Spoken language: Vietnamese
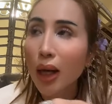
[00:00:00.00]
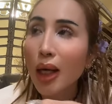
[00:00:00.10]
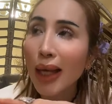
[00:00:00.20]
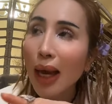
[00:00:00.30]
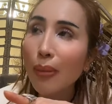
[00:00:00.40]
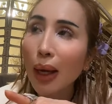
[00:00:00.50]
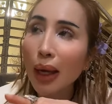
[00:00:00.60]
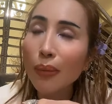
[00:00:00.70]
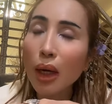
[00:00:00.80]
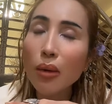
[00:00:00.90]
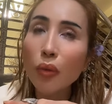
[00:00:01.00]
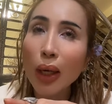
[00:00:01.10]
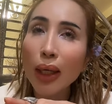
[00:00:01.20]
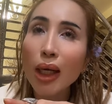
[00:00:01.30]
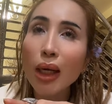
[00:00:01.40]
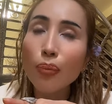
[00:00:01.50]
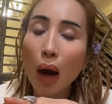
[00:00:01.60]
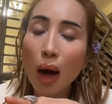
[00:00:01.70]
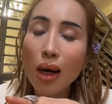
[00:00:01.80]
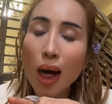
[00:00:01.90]
đó cá mà em mới quay cái
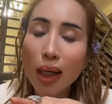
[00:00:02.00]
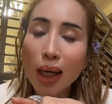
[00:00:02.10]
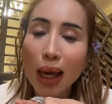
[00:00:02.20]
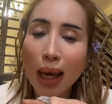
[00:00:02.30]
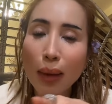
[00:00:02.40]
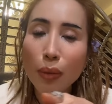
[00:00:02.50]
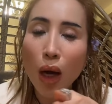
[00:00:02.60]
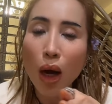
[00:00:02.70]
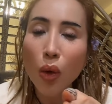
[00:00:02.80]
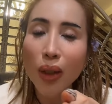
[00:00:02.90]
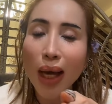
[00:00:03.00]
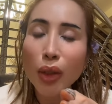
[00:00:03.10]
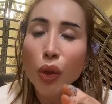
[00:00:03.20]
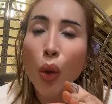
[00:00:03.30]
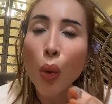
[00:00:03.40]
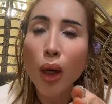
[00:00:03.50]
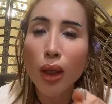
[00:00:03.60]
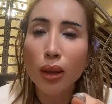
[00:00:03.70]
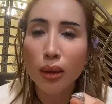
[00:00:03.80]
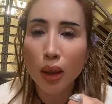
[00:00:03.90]
clip bỏ lên đó là em kho con cá thu
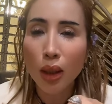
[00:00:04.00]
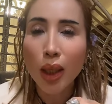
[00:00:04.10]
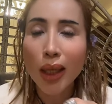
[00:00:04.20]
ngừ